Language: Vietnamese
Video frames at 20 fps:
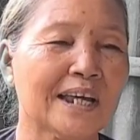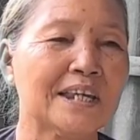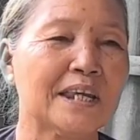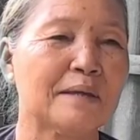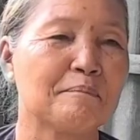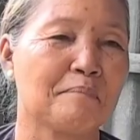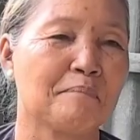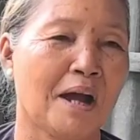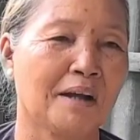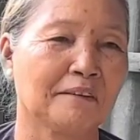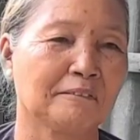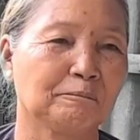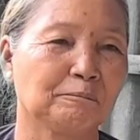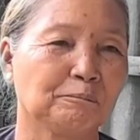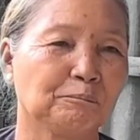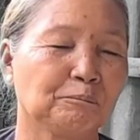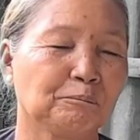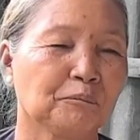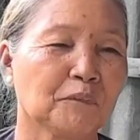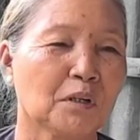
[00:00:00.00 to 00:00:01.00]
cái niệm Phật,
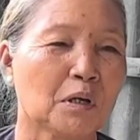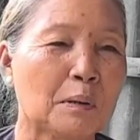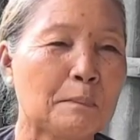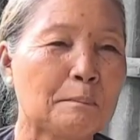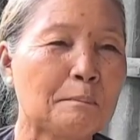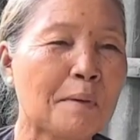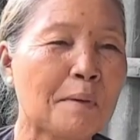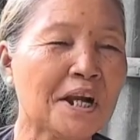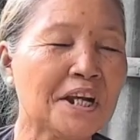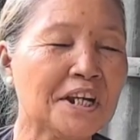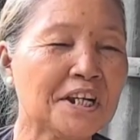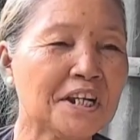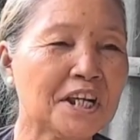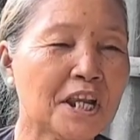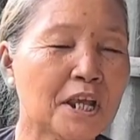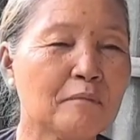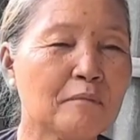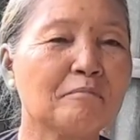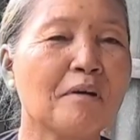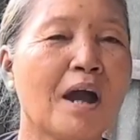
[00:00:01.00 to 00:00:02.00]

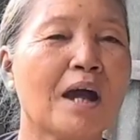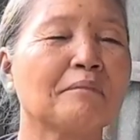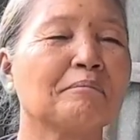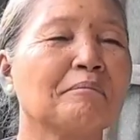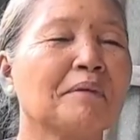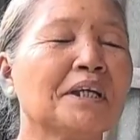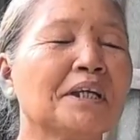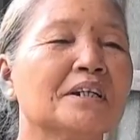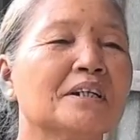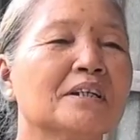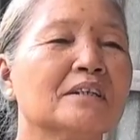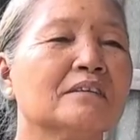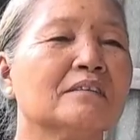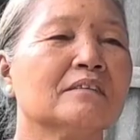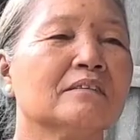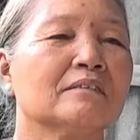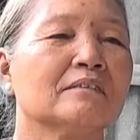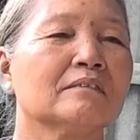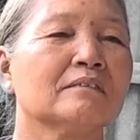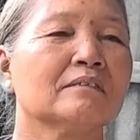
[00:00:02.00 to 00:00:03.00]
mình niệm Phật mới được
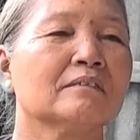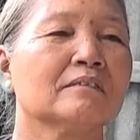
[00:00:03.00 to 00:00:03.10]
